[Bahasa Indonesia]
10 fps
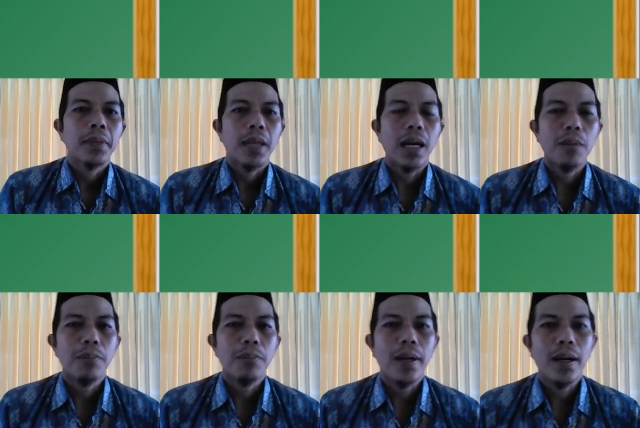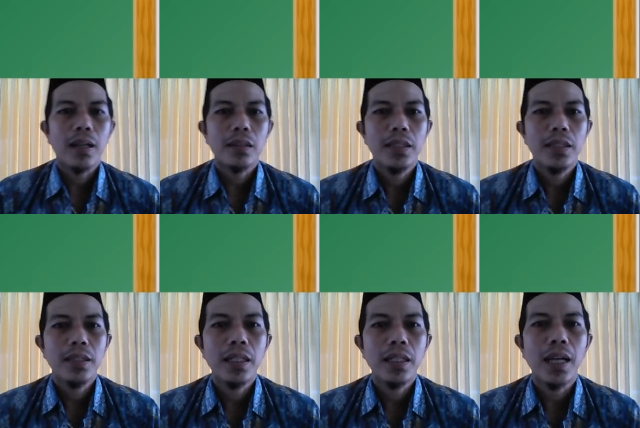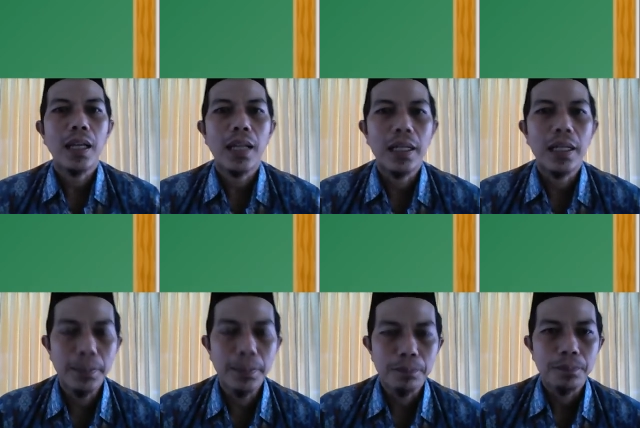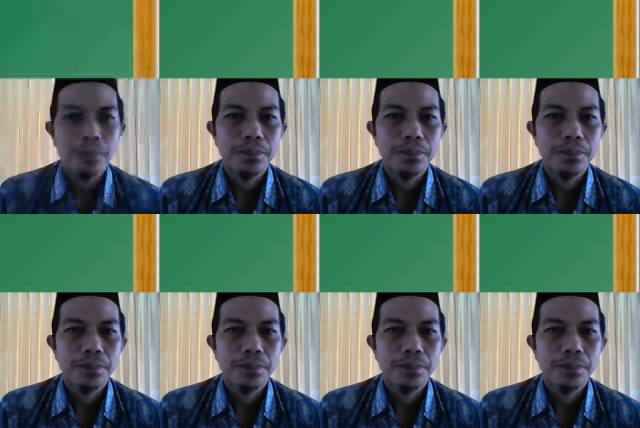apa arti dari Al-Alim?